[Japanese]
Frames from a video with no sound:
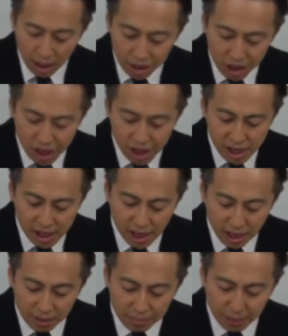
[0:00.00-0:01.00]
新規
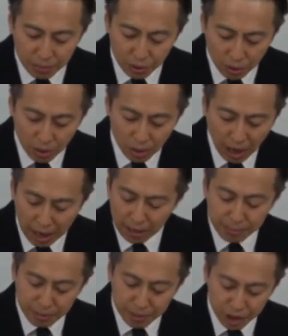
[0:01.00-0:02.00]
アルバムの
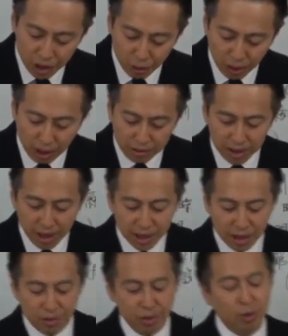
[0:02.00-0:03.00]
アルバム事業を拡大し
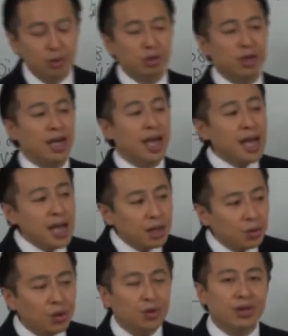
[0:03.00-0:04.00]
ていく要するに A
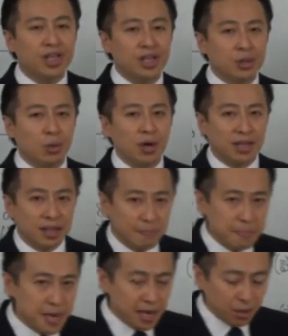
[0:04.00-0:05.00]
という既存があって
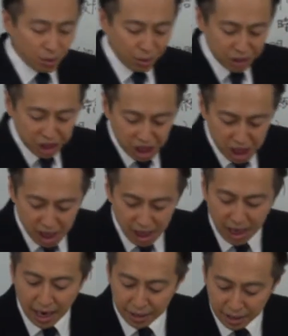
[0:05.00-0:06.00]
B という新規
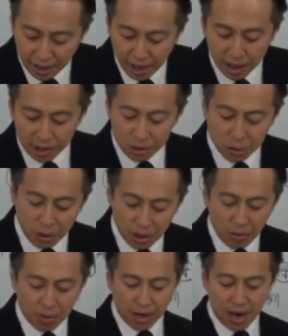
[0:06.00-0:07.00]
があってそれ
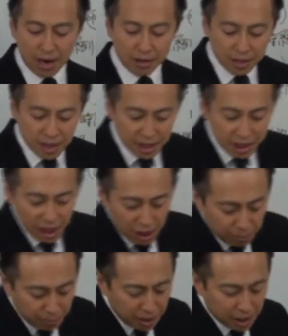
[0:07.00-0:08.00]
を拡大してい
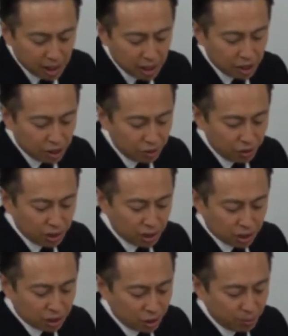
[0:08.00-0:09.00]
くべき点に留意
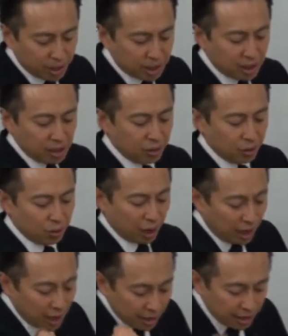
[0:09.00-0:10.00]
するべき点ということ
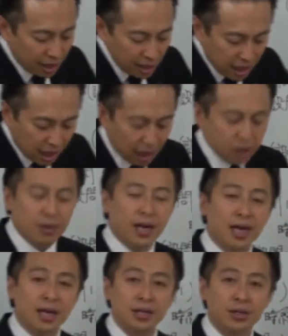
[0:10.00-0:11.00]
は何かあるわ
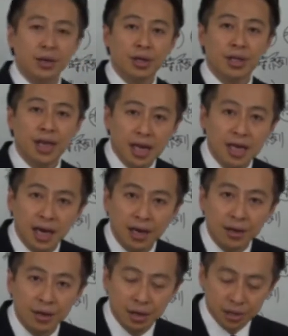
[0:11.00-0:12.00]
けなんですよ何かあ
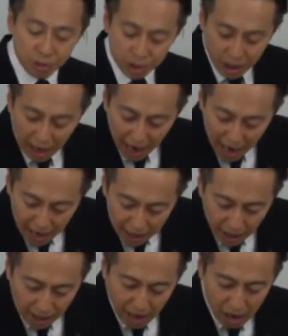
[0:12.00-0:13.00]
るそしてあえ
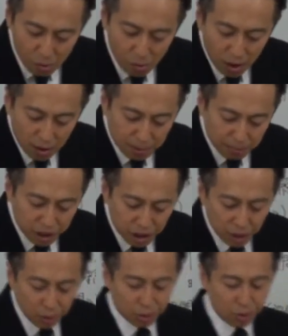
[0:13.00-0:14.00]
て学校アルバム
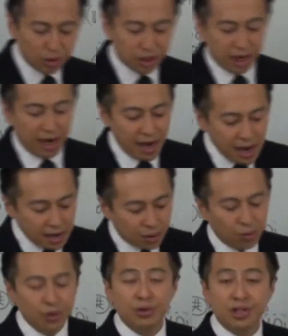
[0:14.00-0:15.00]
事業との違い A
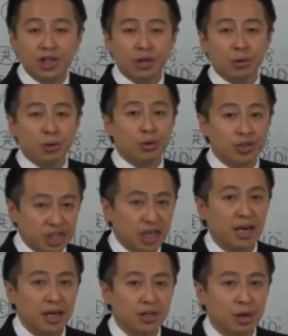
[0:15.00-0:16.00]
という事業との
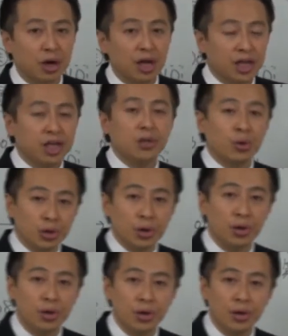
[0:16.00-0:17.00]
違いですよ既存
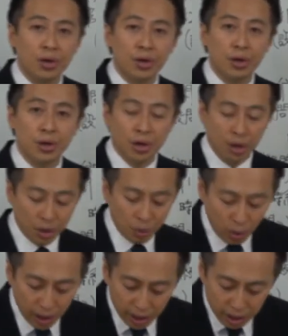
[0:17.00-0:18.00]
の
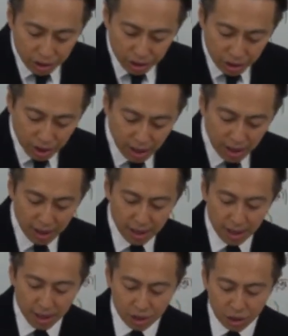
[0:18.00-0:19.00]
これについて
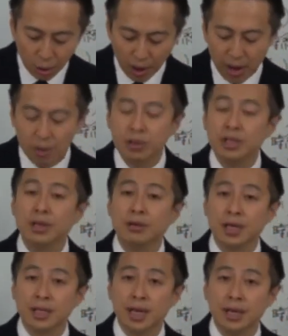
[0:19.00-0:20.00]
助言をして
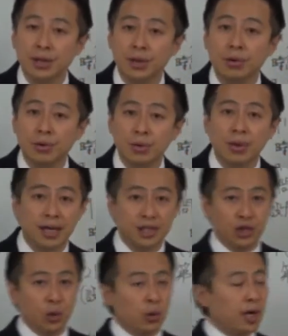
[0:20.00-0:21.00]
くださいということは
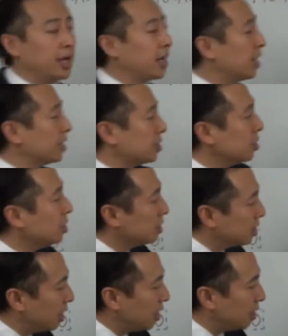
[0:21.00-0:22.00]
将来でかつ
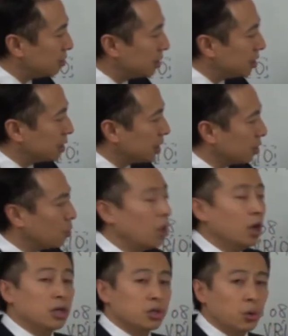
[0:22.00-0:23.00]
戦略なんだけど
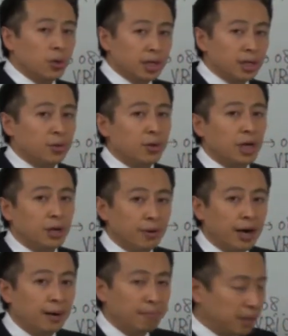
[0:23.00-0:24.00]
そういった時に
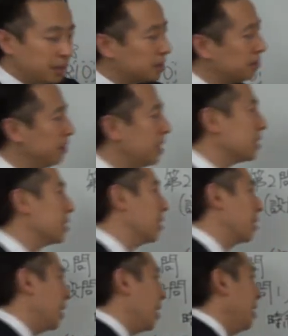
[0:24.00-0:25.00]
はまず皆さ
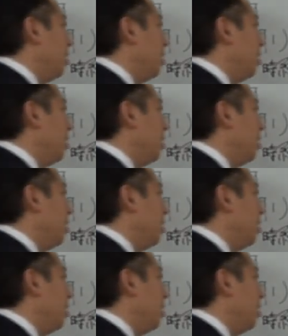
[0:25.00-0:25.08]
んが